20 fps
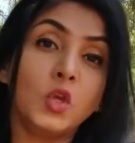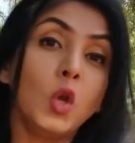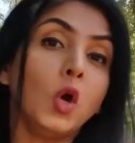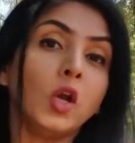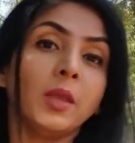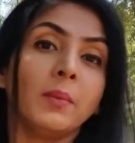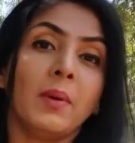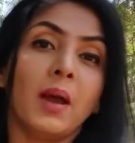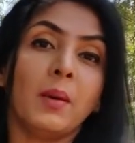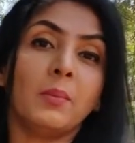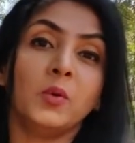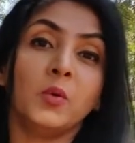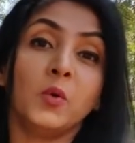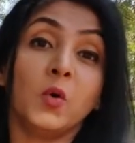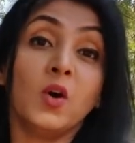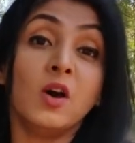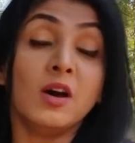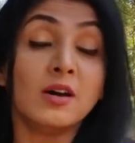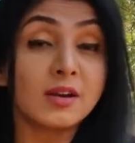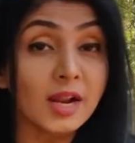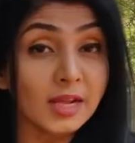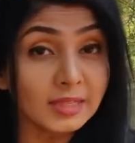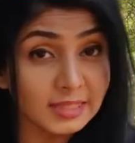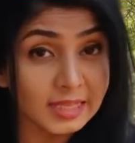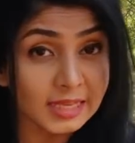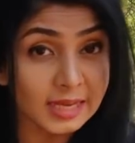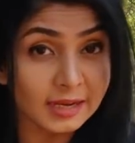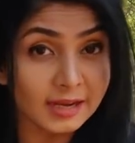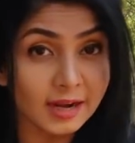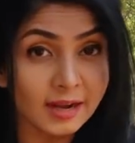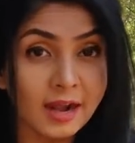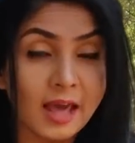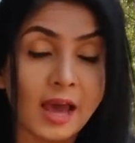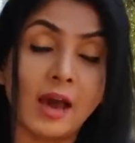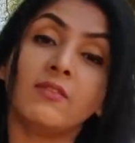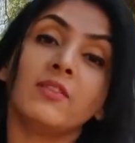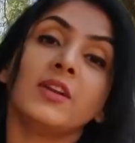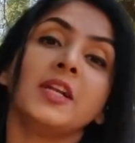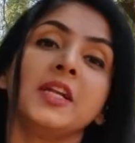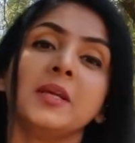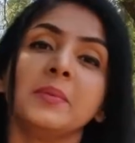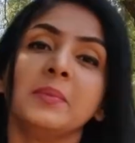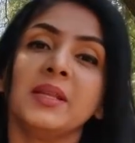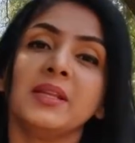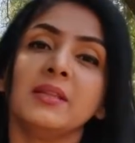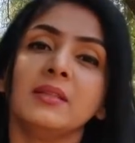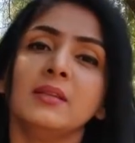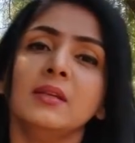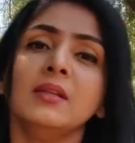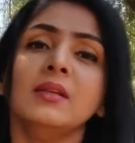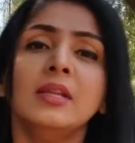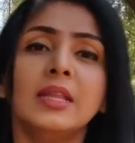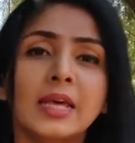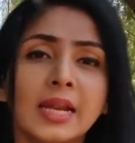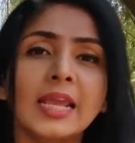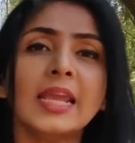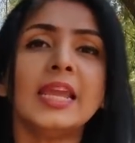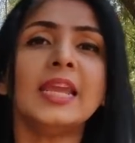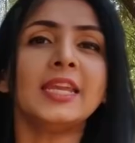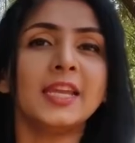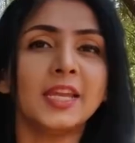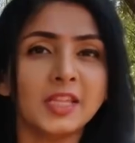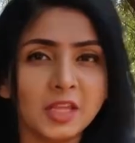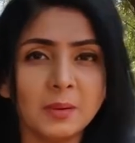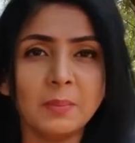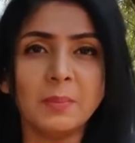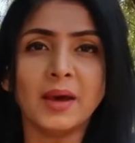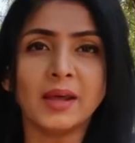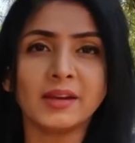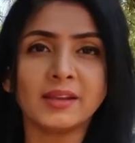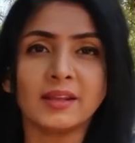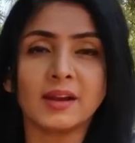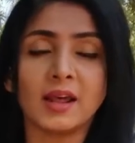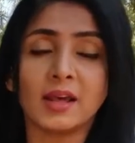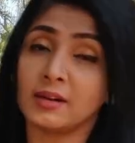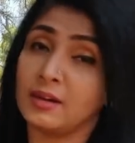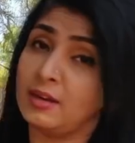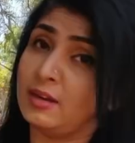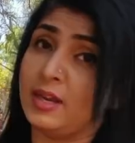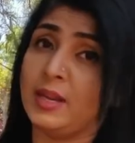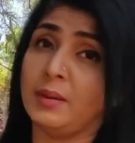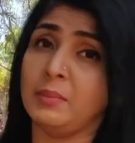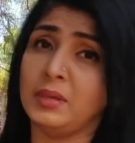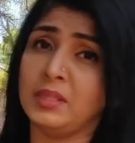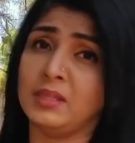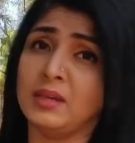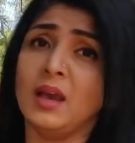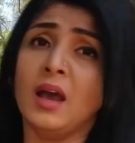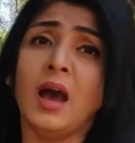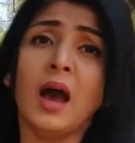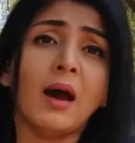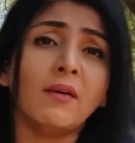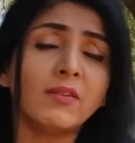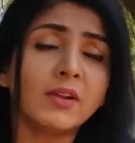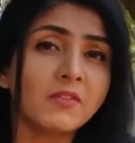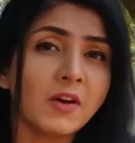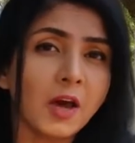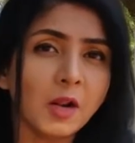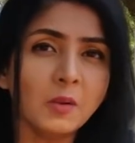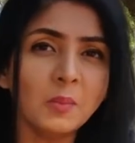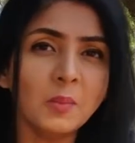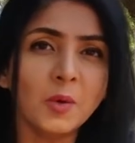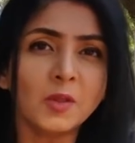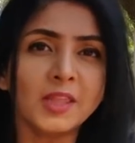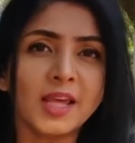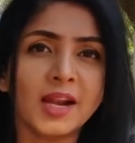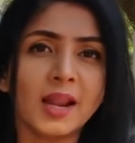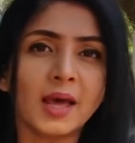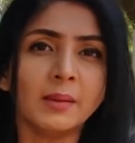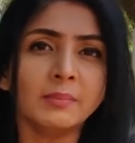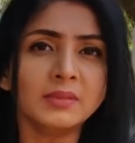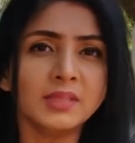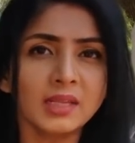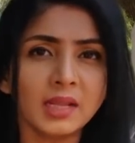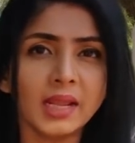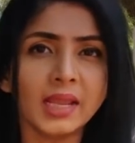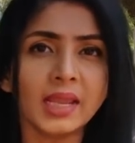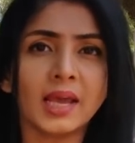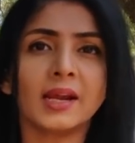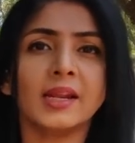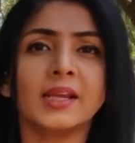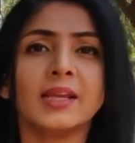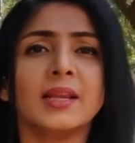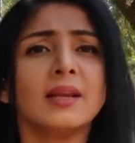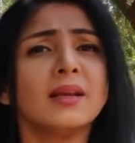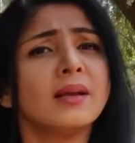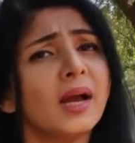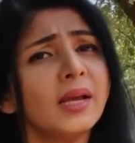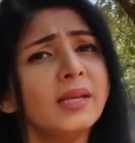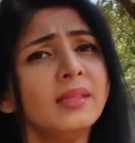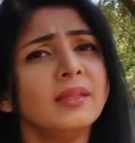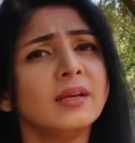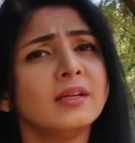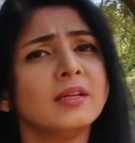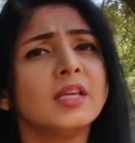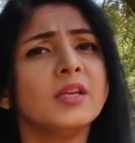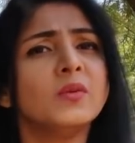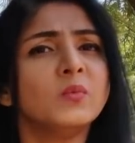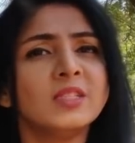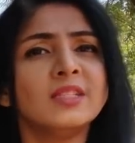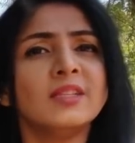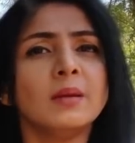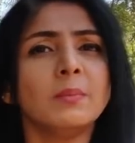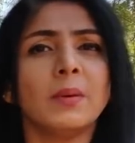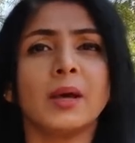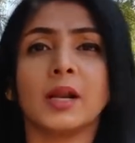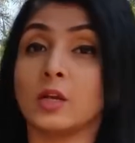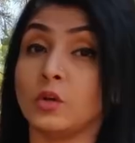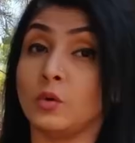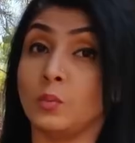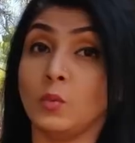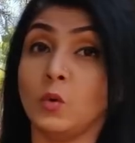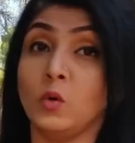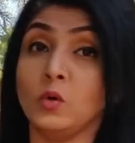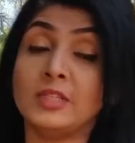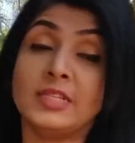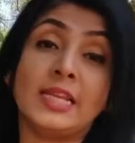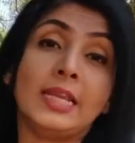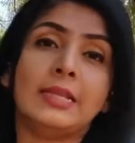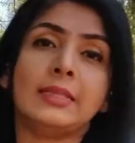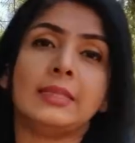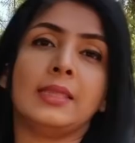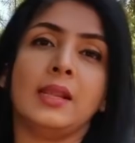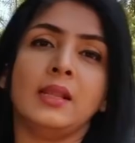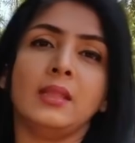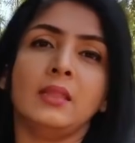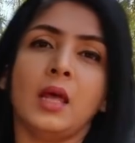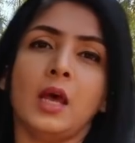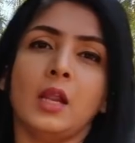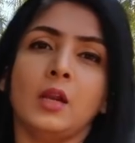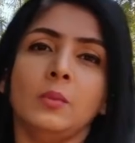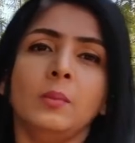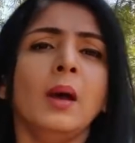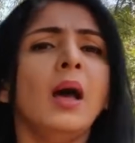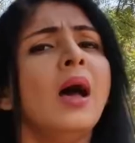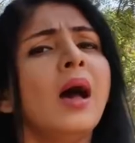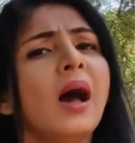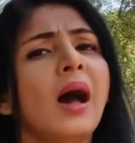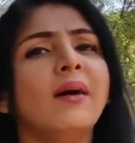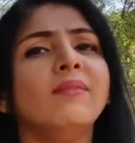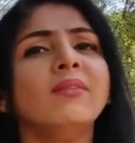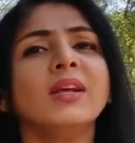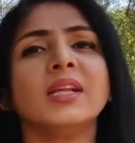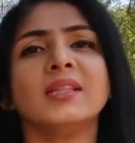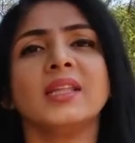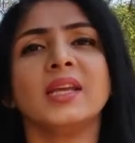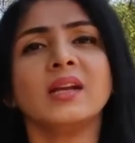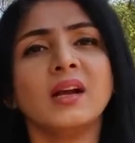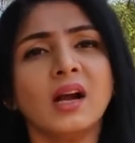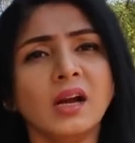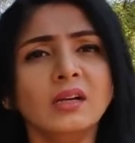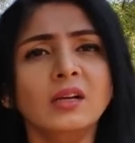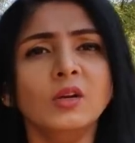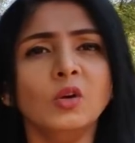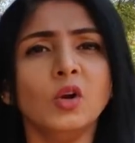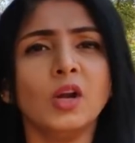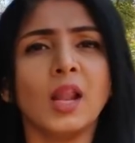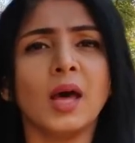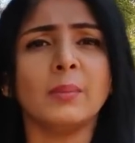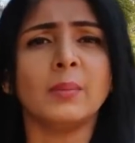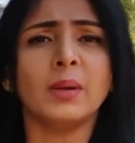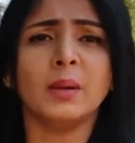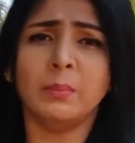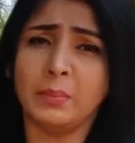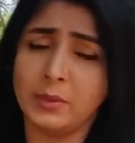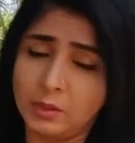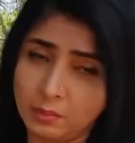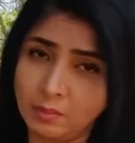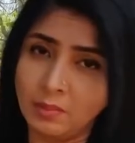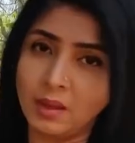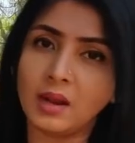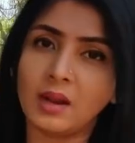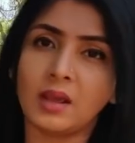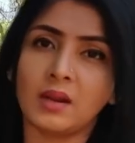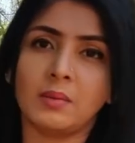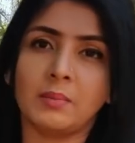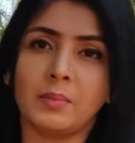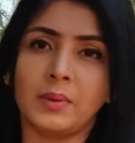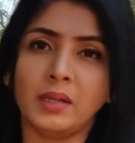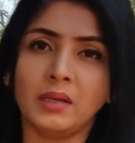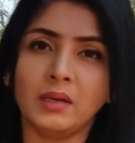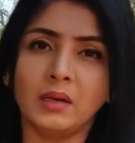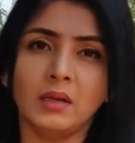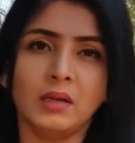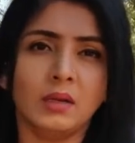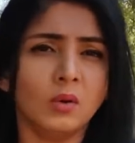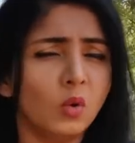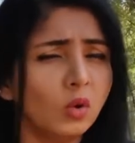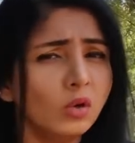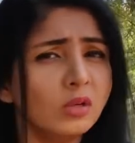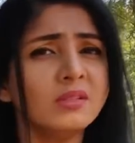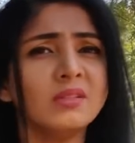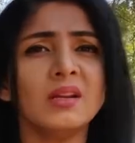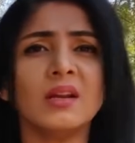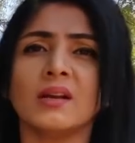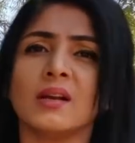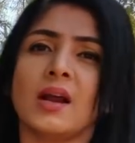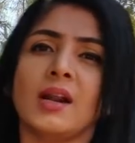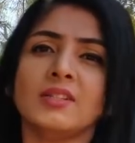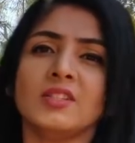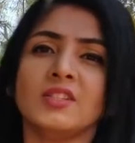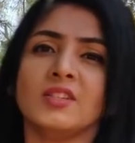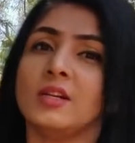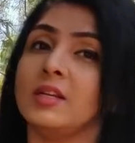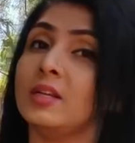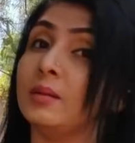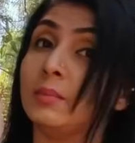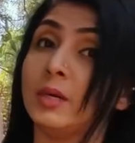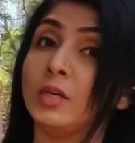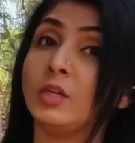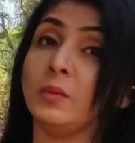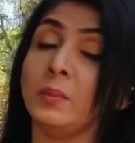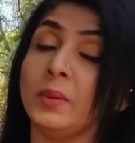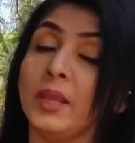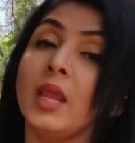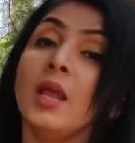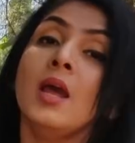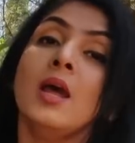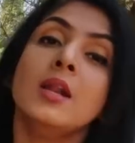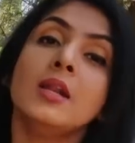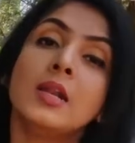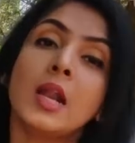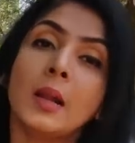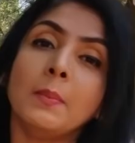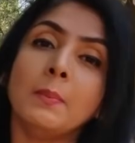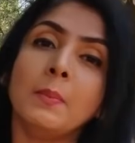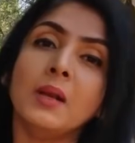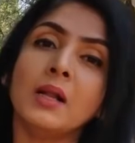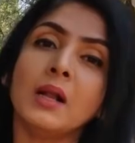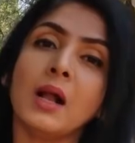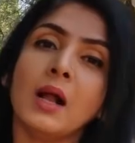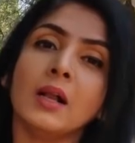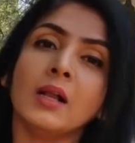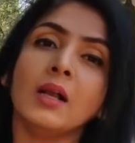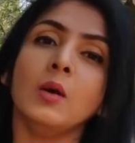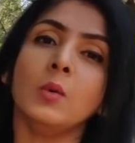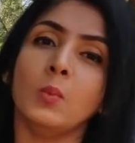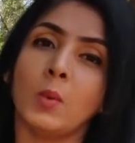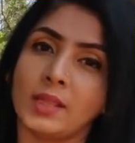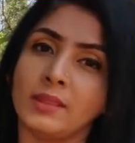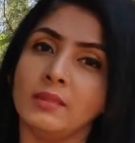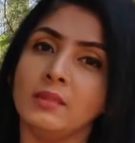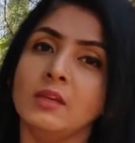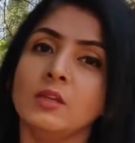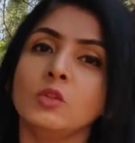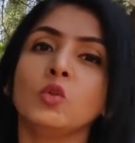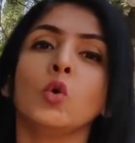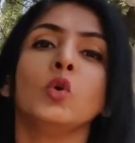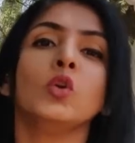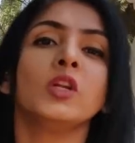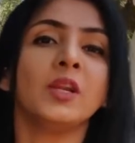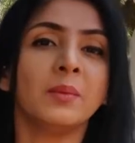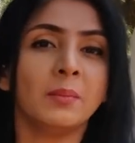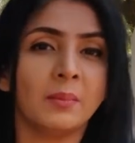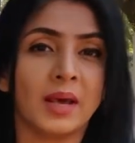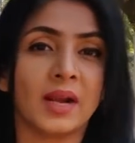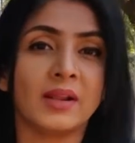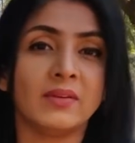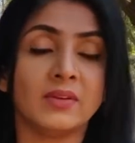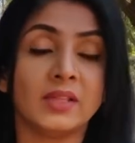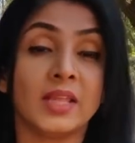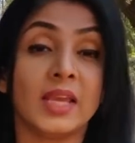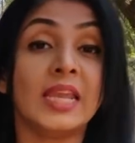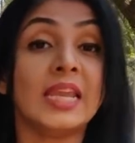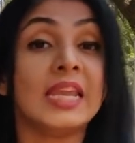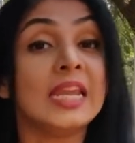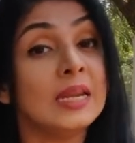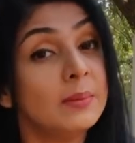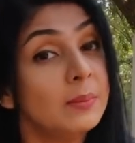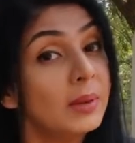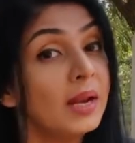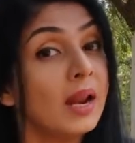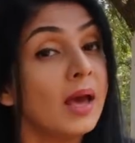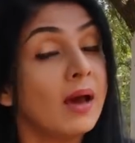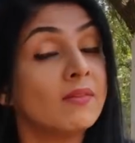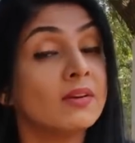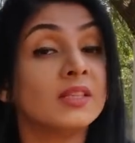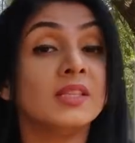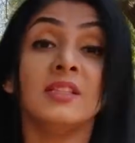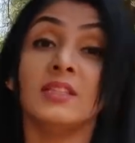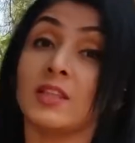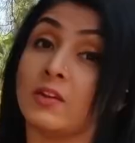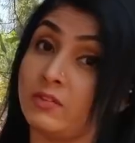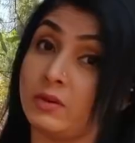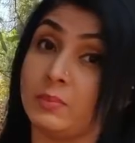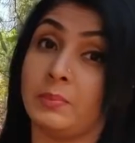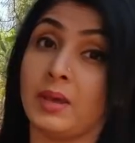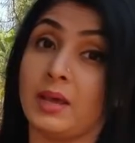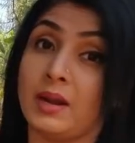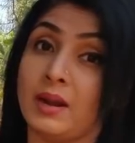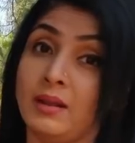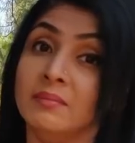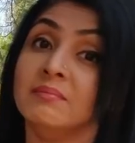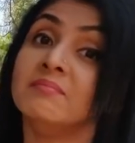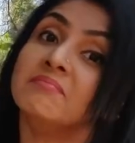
யோகி பாபு ரசிகர்கள் அவரிடமிருந்து நிறைய எதிர்பார்க்கிறார்கள் என்பது அவர் வரும்போதெல்லாம் திரை அரங்கில் தட்டி விசில் பறக்கும் ஓசையில் தெரிந்தாலும் அவர் அதை கண்டுகொள்ளாமல் பெரும்பாலான படங்களில் ஒரு சில காட்சிகளில் மட்டுமே நட்புக்காக வந்து தோன்றி மறைவதை இனிமேலாவது தவிர்ப்பாரா